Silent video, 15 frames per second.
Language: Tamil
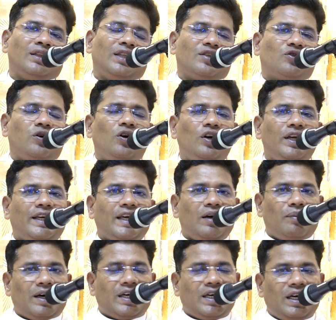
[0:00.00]
தெஸ்லோனிக்கிய
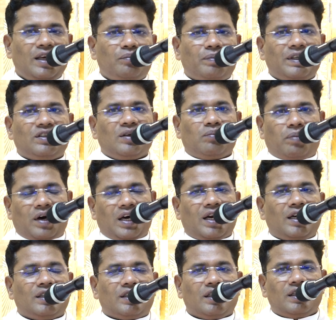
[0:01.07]
மக்களை பற்றி
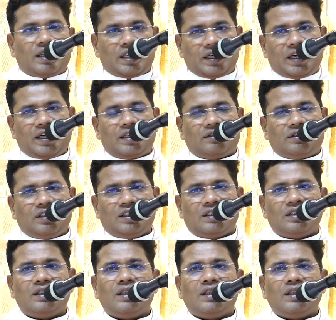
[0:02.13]
பாராட்டுகின்ற நேரத்தில்